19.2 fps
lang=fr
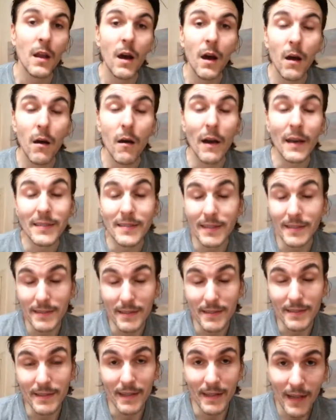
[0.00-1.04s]
Euh, et
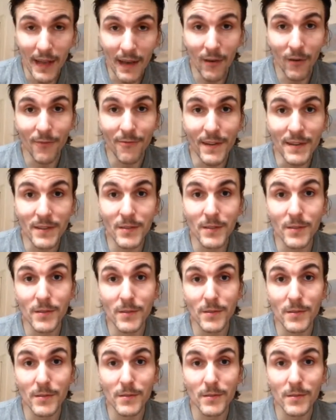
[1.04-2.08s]
c'est là, en fait,
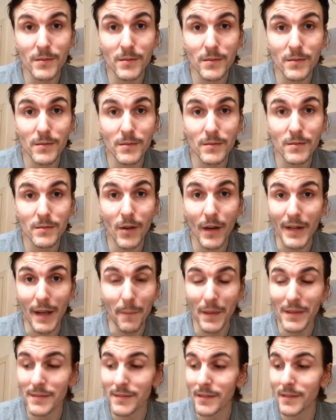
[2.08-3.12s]
que on a
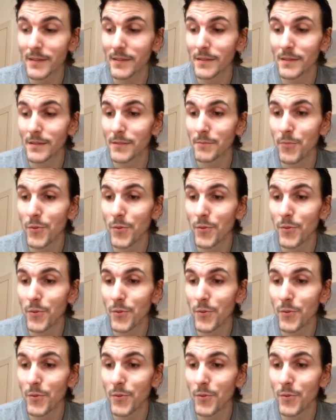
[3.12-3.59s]
passé euh,